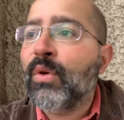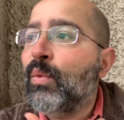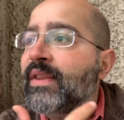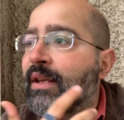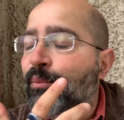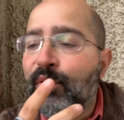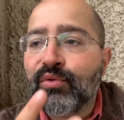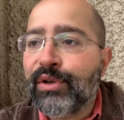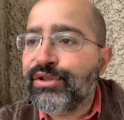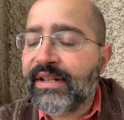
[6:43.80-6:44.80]
quindi un po'
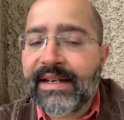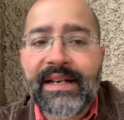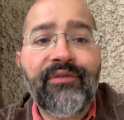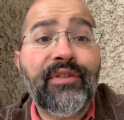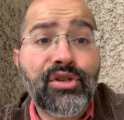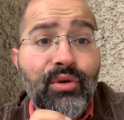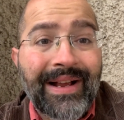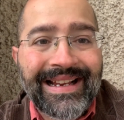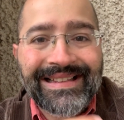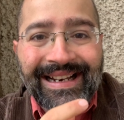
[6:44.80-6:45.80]
sulla scena dei Griffin, ci sono
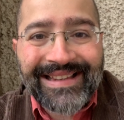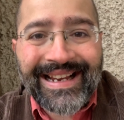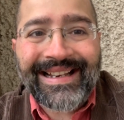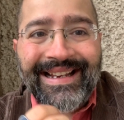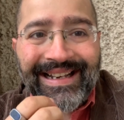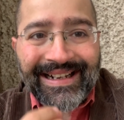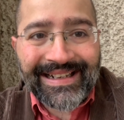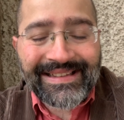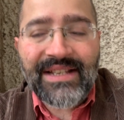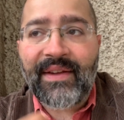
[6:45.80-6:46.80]
anche delle tecniche
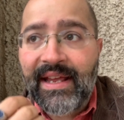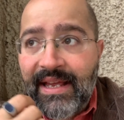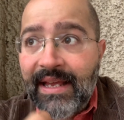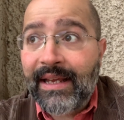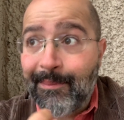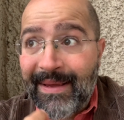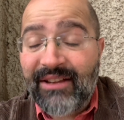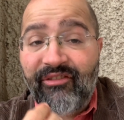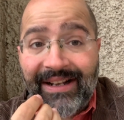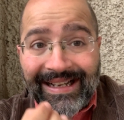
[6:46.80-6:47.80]
narrative che
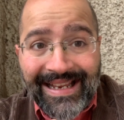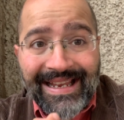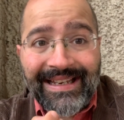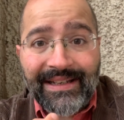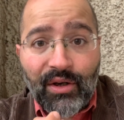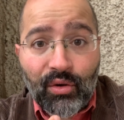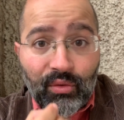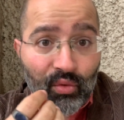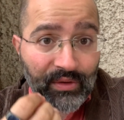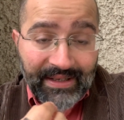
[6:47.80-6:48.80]
McFarlane
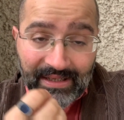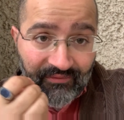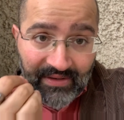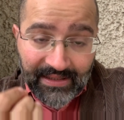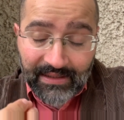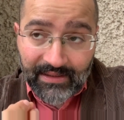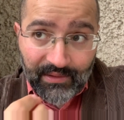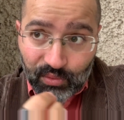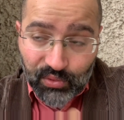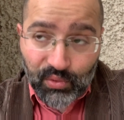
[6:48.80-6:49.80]
con i Griffin e
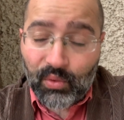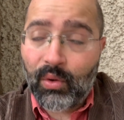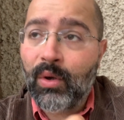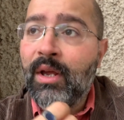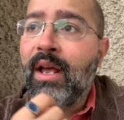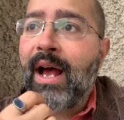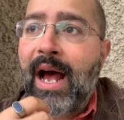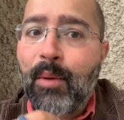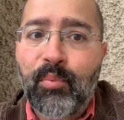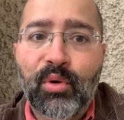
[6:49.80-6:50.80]
non solo
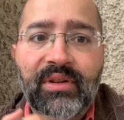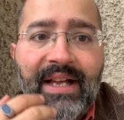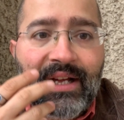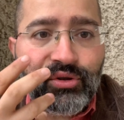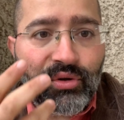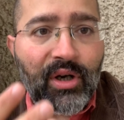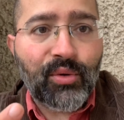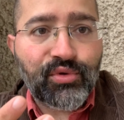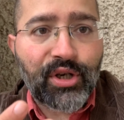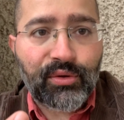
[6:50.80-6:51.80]
ha portato a
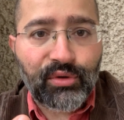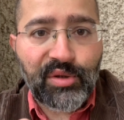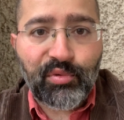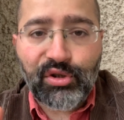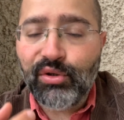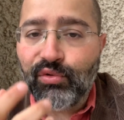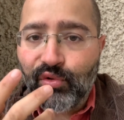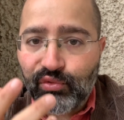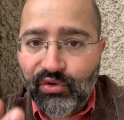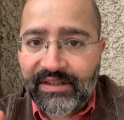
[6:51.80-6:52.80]
un certo tipo di
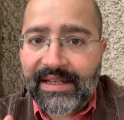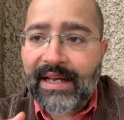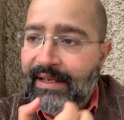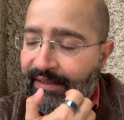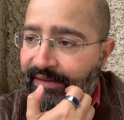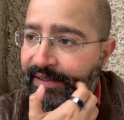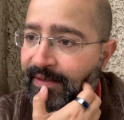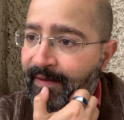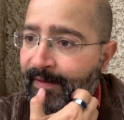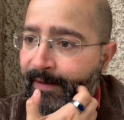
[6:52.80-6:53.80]
notorietà e di
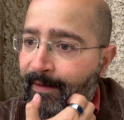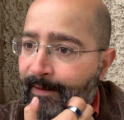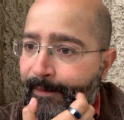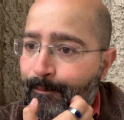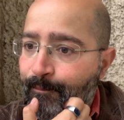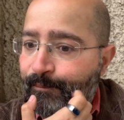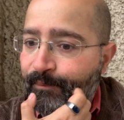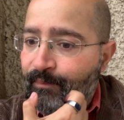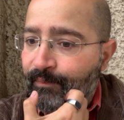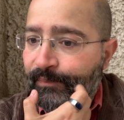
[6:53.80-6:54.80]

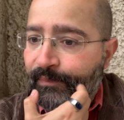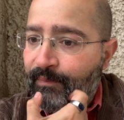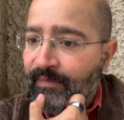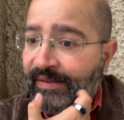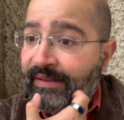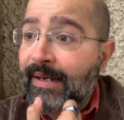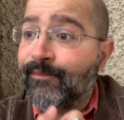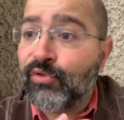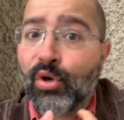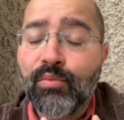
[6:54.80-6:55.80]
um,
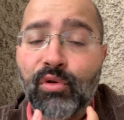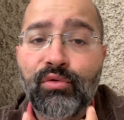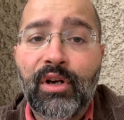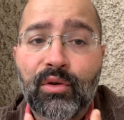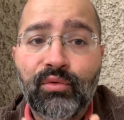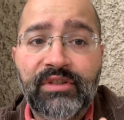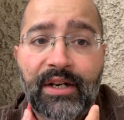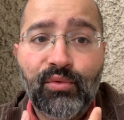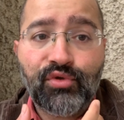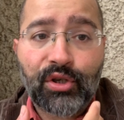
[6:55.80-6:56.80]
dentro il modo di
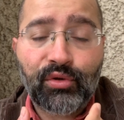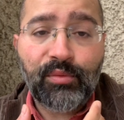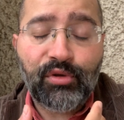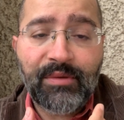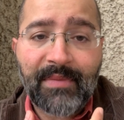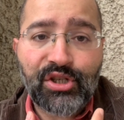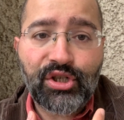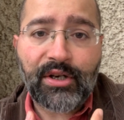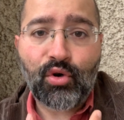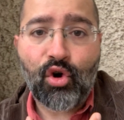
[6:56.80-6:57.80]
raccontare di un certo tipo di
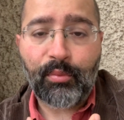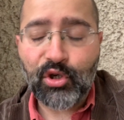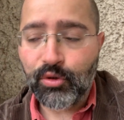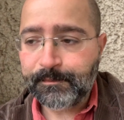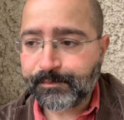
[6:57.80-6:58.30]
immaginario comico